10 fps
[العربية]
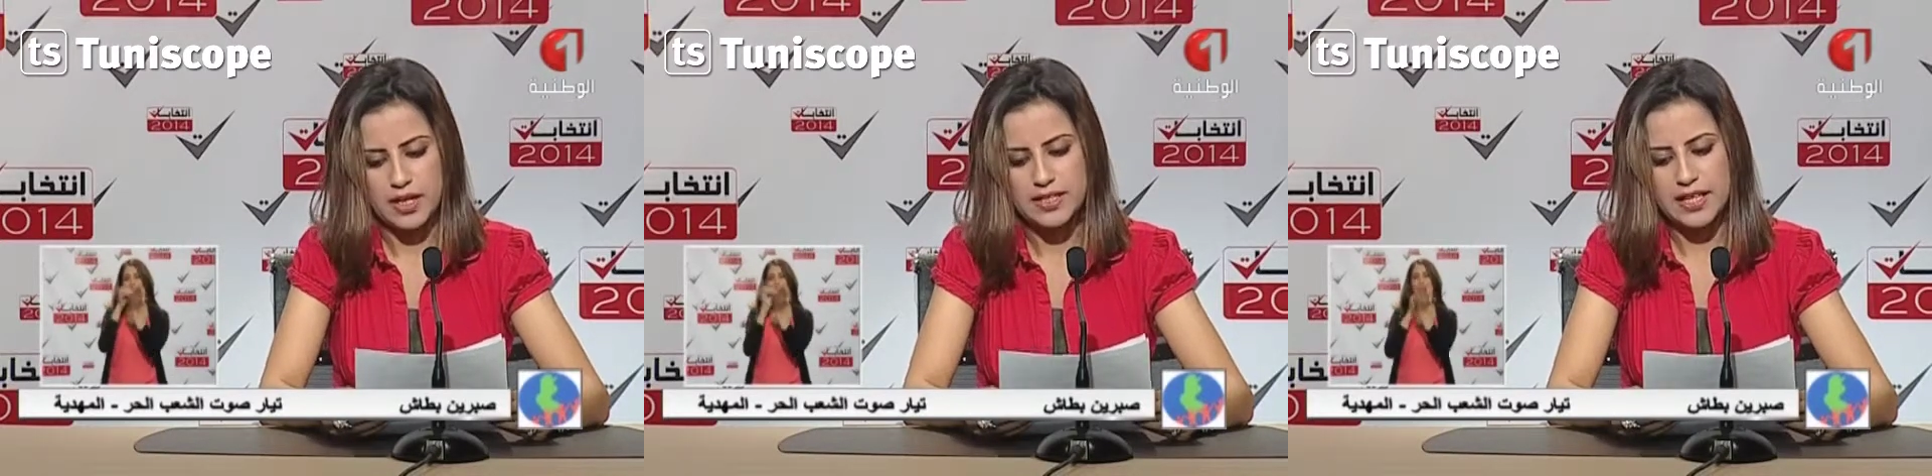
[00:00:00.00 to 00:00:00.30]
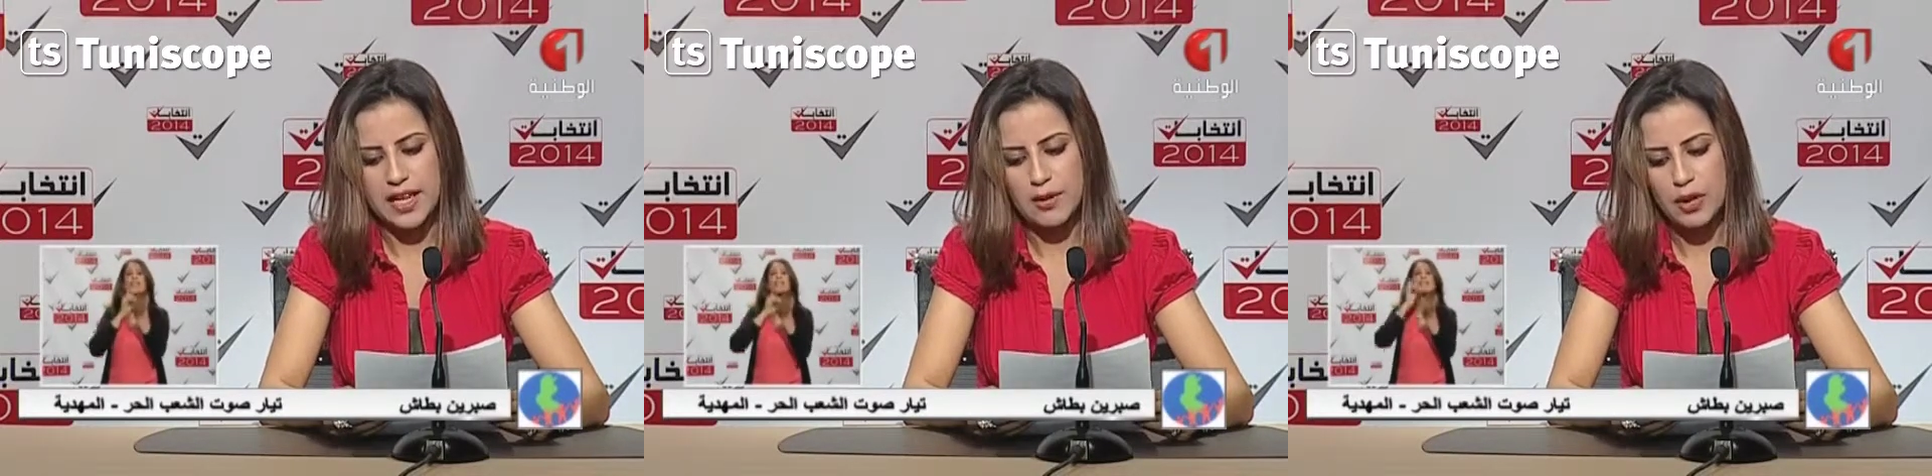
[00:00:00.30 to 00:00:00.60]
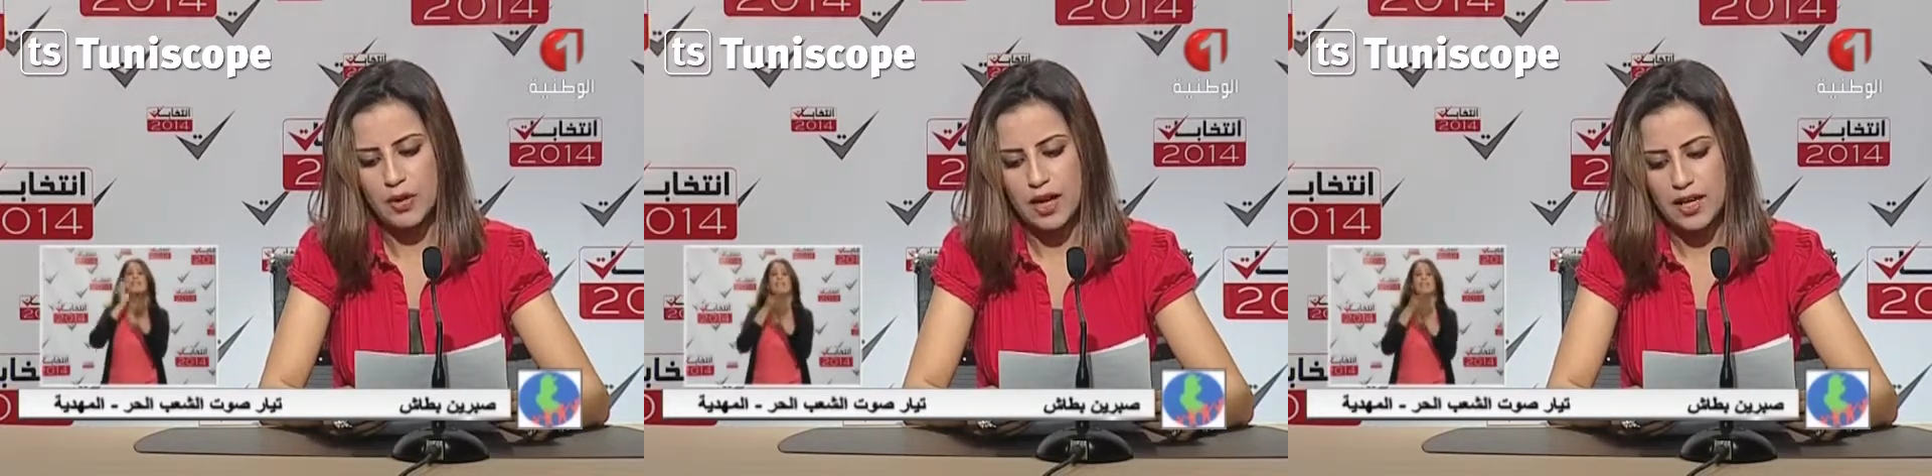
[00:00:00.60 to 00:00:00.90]

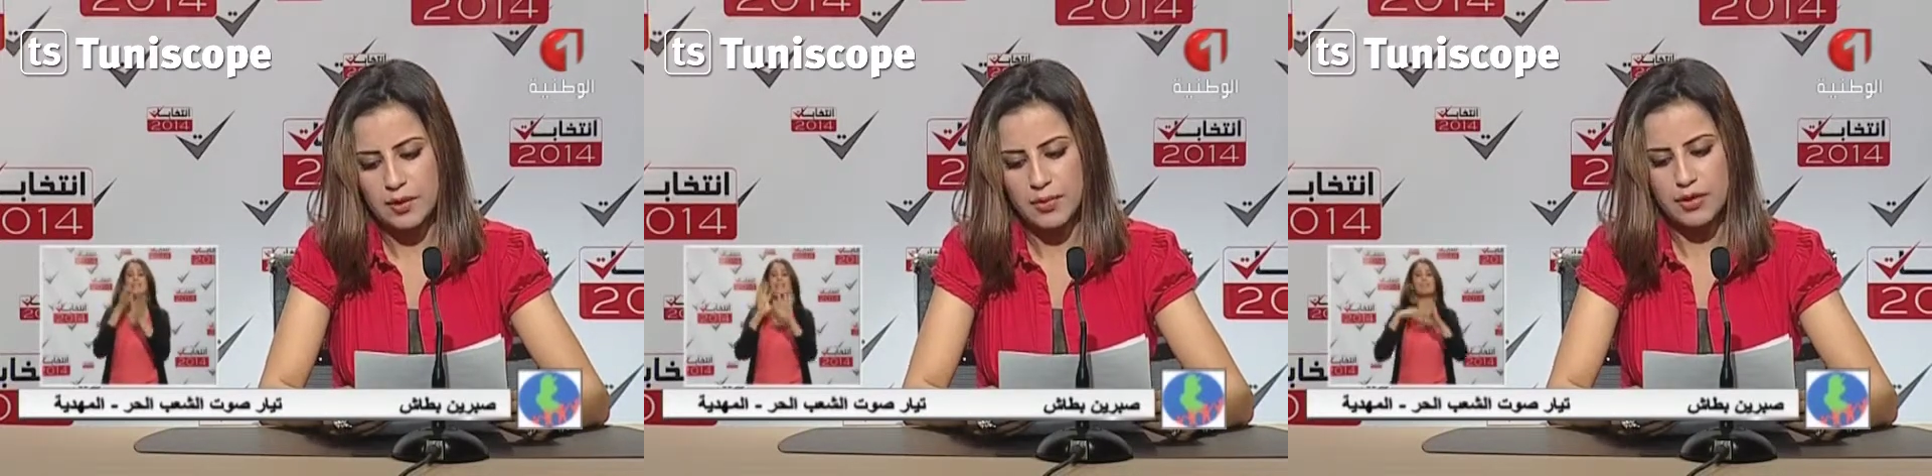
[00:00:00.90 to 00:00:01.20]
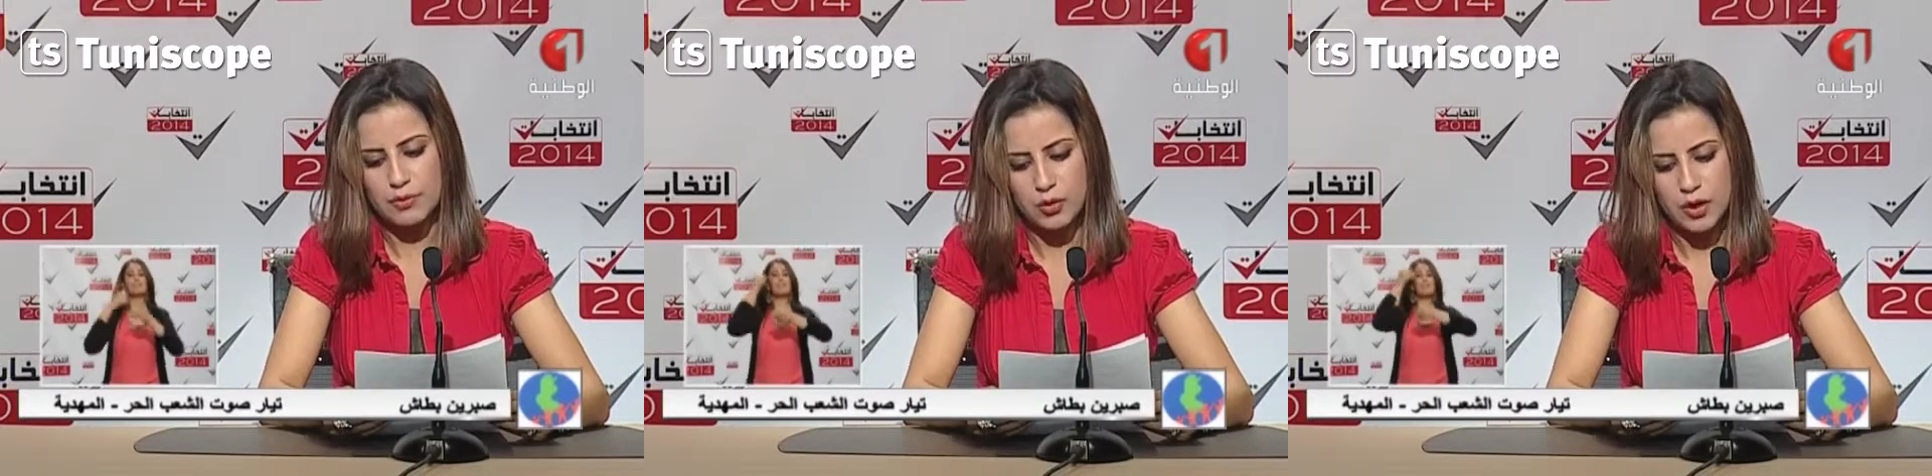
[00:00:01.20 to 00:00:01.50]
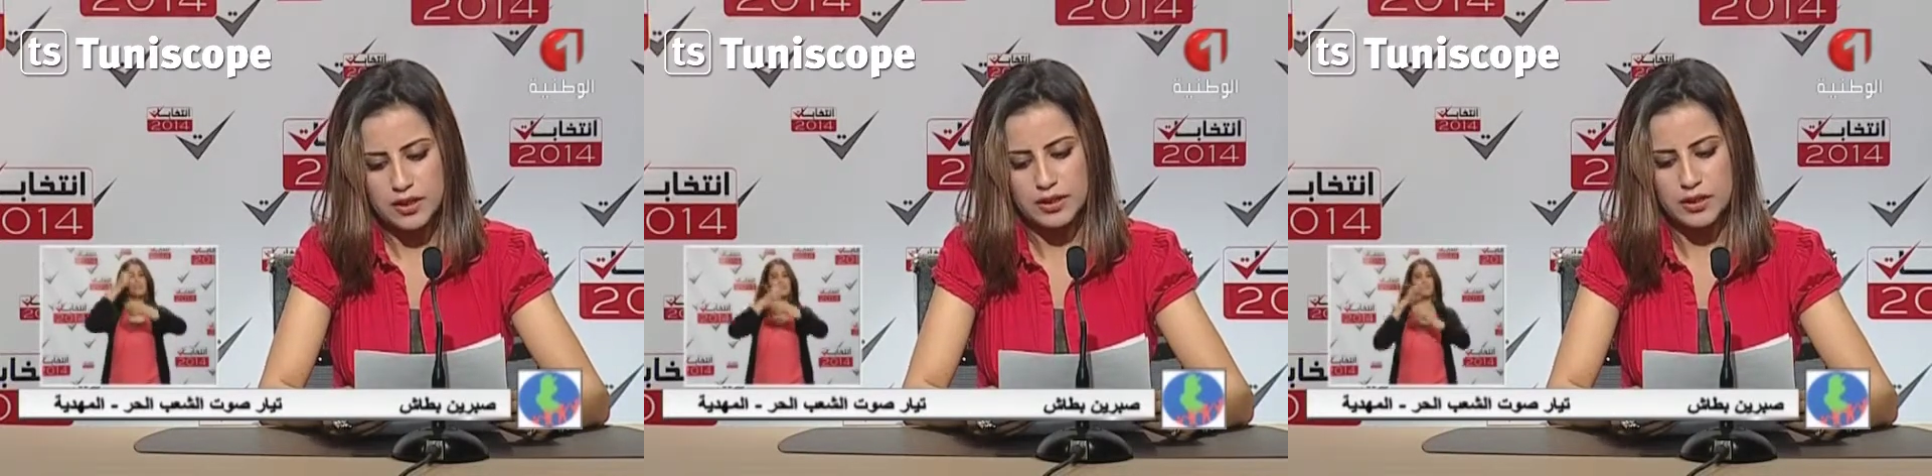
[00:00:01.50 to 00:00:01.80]
سنعمل على بث مواطن